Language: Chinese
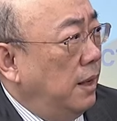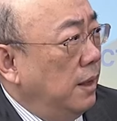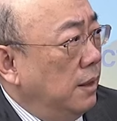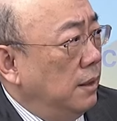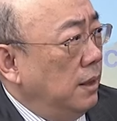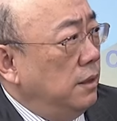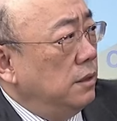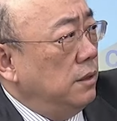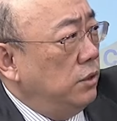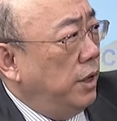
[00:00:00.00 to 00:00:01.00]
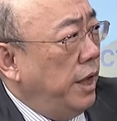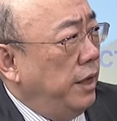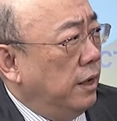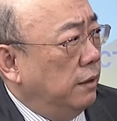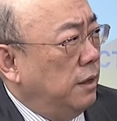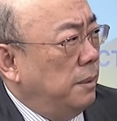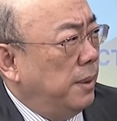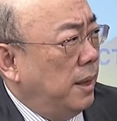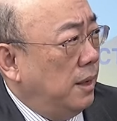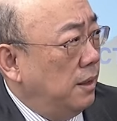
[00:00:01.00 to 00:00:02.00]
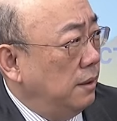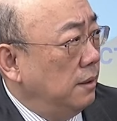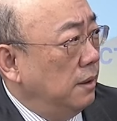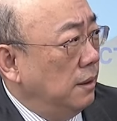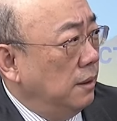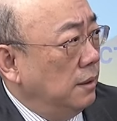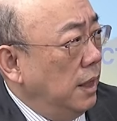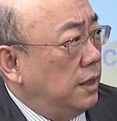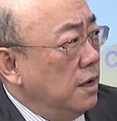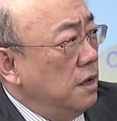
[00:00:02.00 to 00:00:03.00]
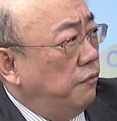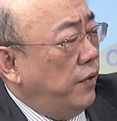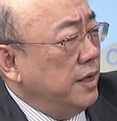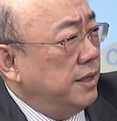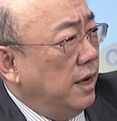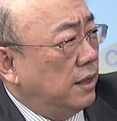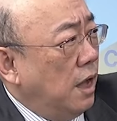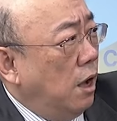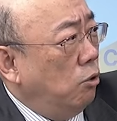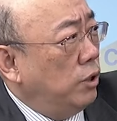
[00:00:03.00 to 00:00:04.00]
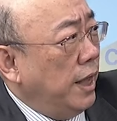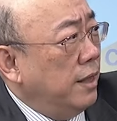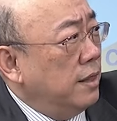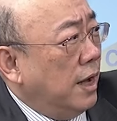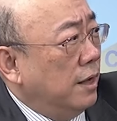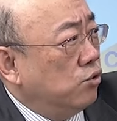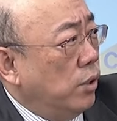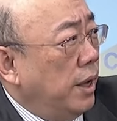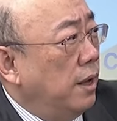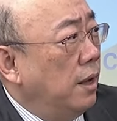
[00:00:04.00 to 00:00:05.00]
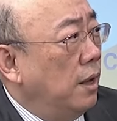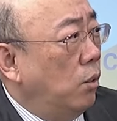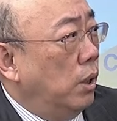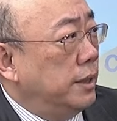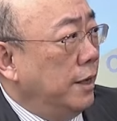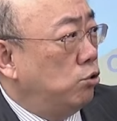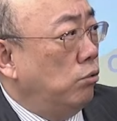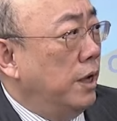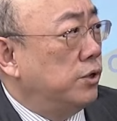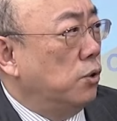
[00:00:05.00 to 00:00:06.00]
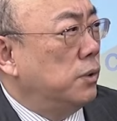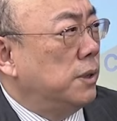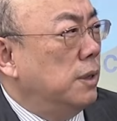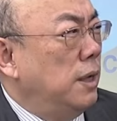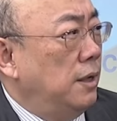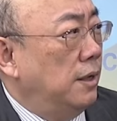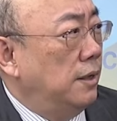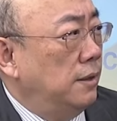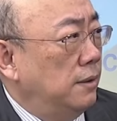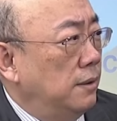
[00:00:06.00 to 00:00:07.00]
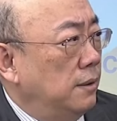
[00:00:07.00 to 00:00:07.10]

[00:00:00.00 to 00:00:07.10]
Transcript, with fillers: 是，那你自己就黑到底吧。嗯，那等你犯下滔天大罪，我再出来收拾你。OK，